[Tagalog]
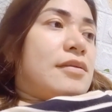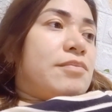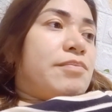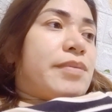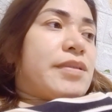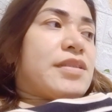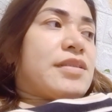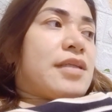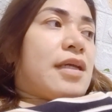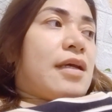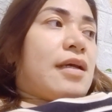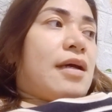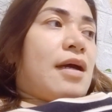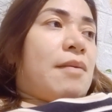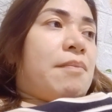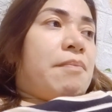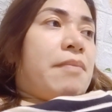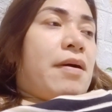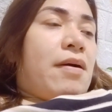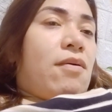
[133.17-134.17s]
Pa-check
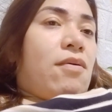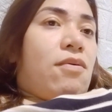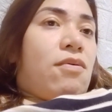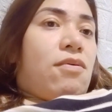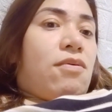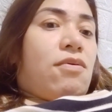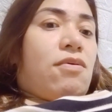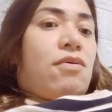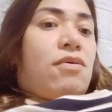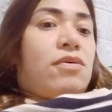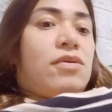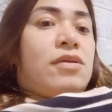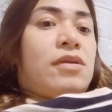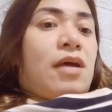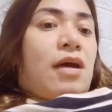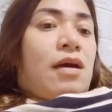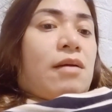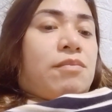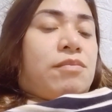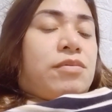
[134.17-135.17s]
up ako,
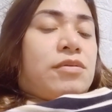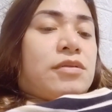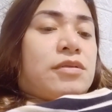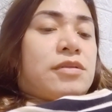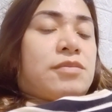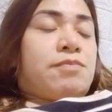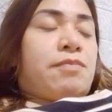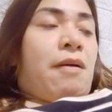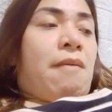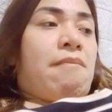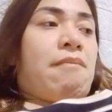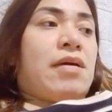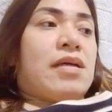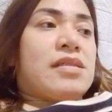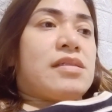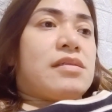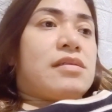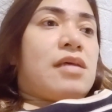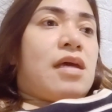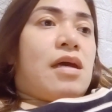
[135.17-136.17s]
tapos
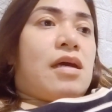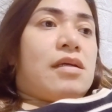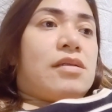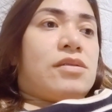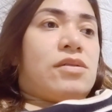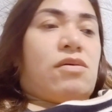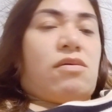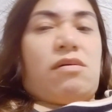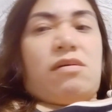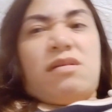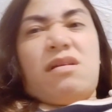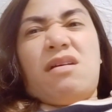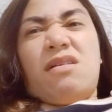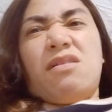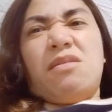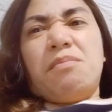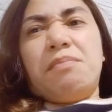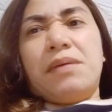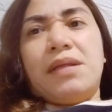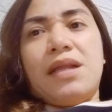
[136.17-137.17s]
pa-massage, kung
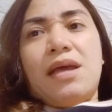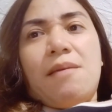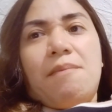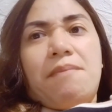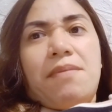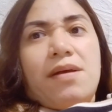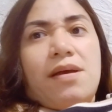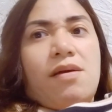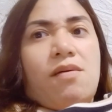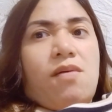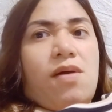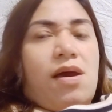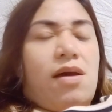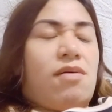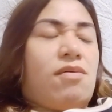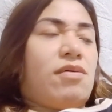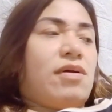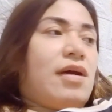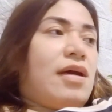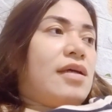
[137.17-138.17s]
ano-anong pinapagawa
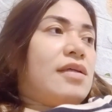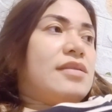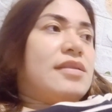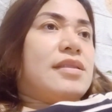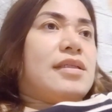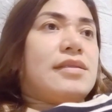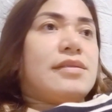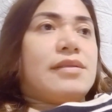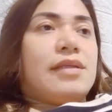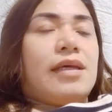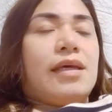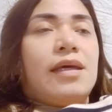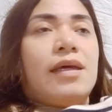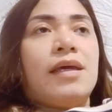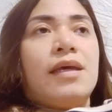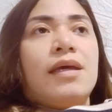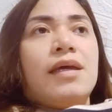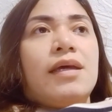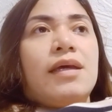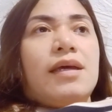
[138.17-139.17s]
ko guys. Kasi,
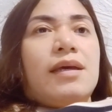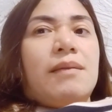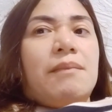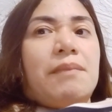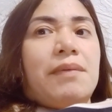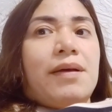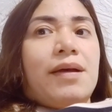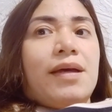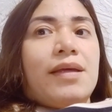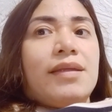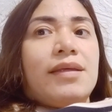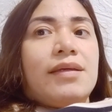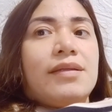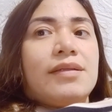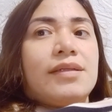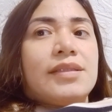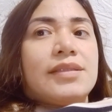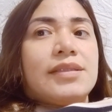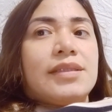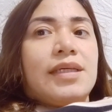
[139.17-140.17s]
pag ganyan
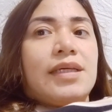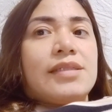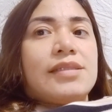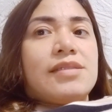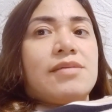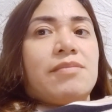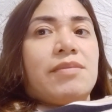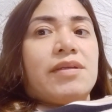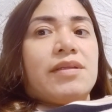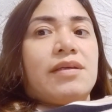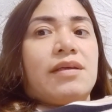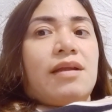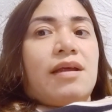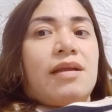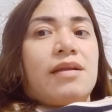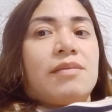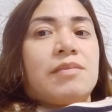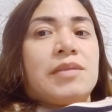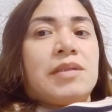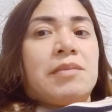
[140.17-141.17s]
kasi guys na may
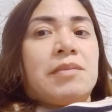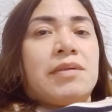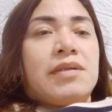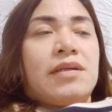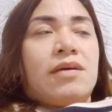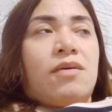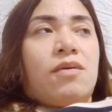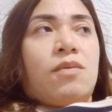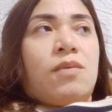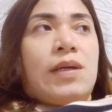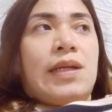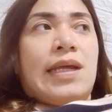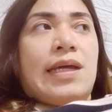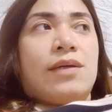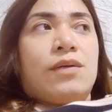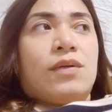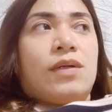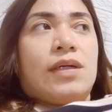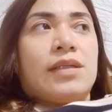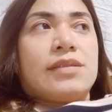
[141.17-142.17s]
nararamdaman ako, wala
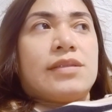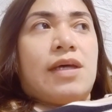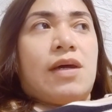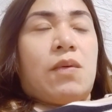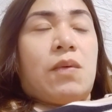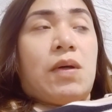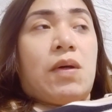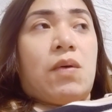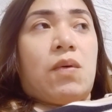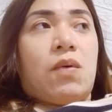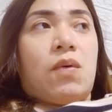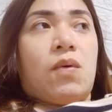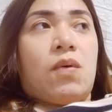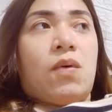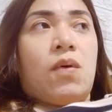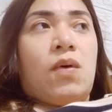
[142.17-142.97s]
yung asawa ko